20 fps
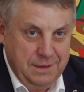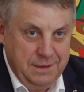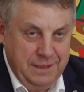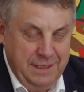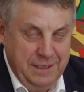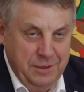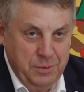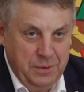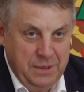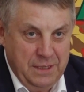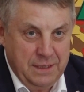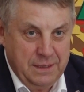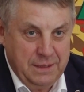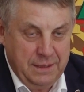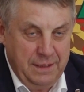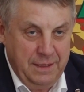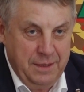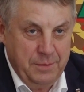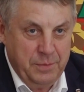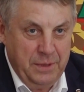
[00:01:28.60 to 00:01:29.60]
Я вам как
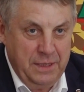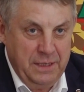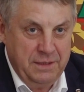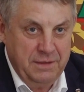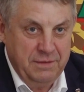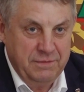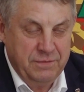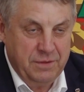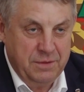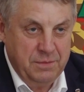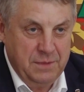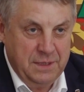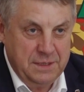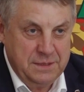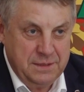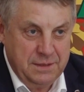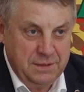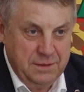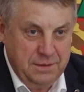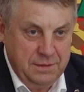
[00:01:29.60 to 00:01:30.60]
для
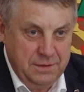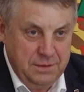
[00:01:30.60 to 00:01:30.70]
политинформации.